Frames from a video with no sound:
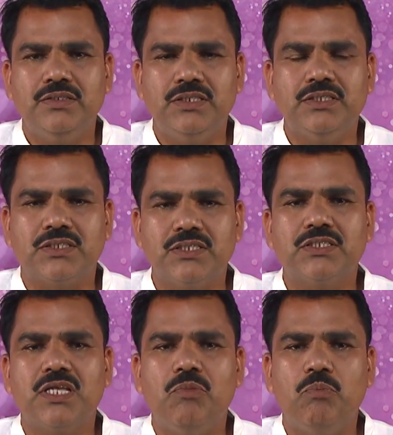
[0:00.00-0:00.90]
ये
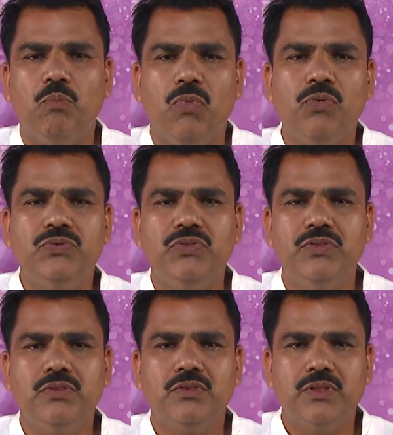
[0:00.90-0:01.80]
संस्था बहुत
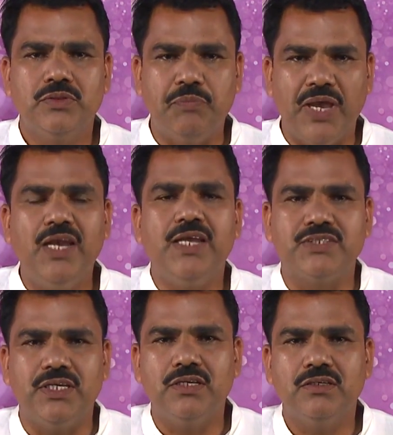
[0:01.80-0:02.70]
पहले
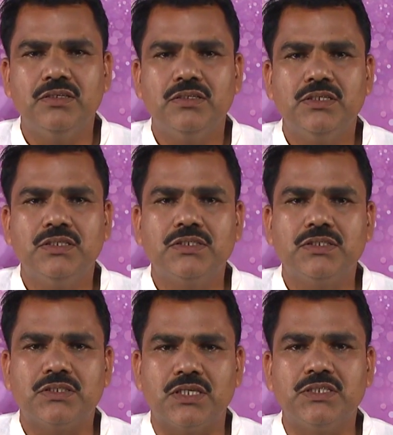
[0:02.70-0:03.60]
से
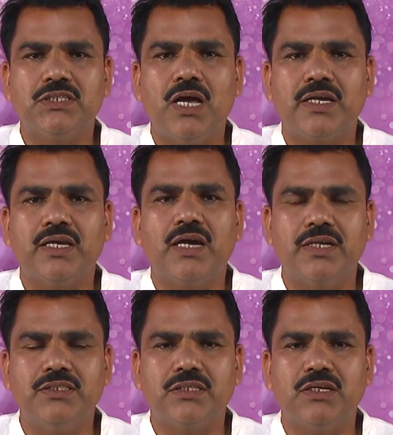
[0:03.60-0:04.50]
स्वच्छता के
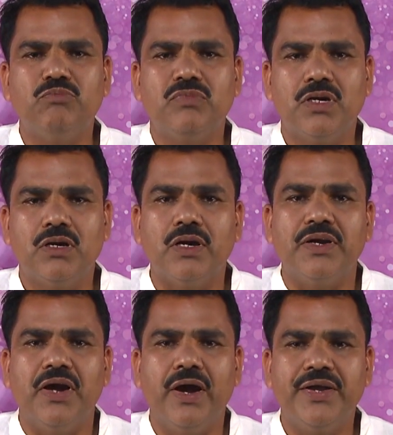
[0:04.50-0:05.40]
कार्यक्रम कर
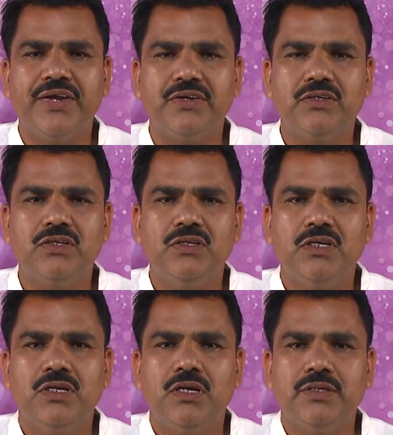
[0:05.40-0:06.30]
रहा है
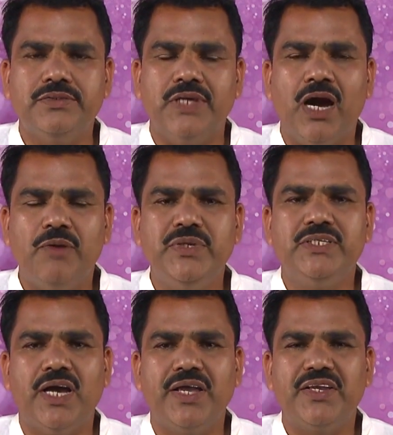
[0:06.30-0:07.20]
जहाँ भी
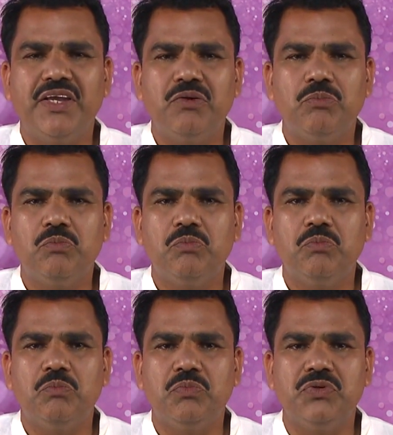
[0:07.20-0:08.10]
जाएंगे
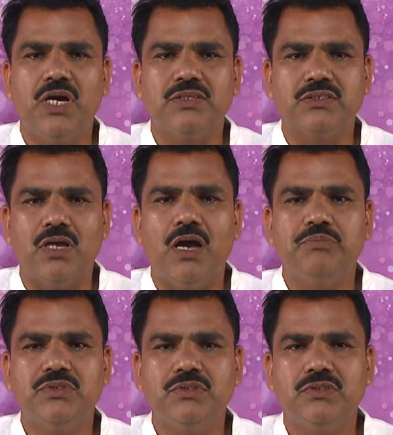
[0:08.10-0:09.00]
पूरा साफ
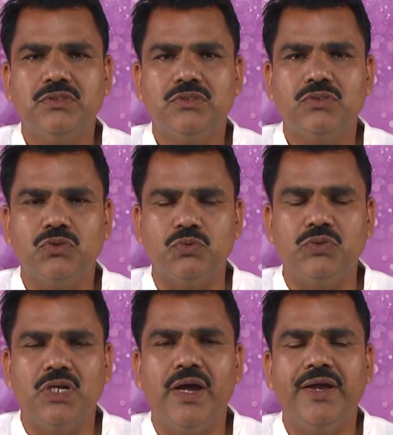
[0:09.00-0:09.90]

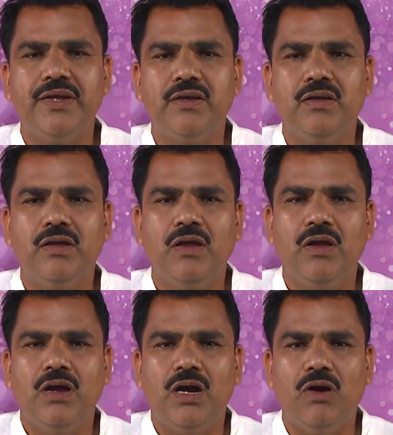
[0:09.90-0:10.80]
सुथरा है
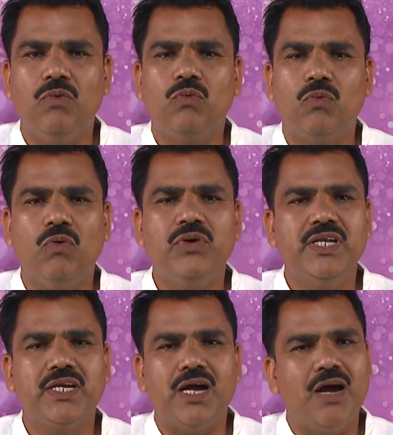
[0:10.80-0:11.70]
और कौन
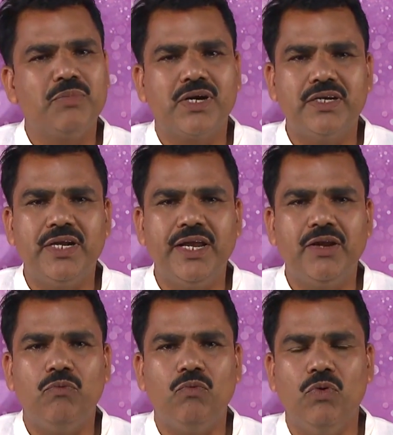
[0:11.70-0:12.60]
ये काम कर रहे हैं
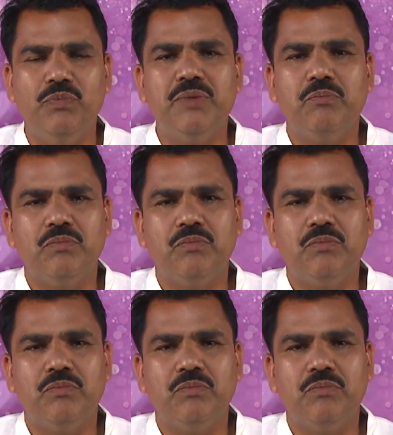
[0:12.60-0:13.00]
वो भी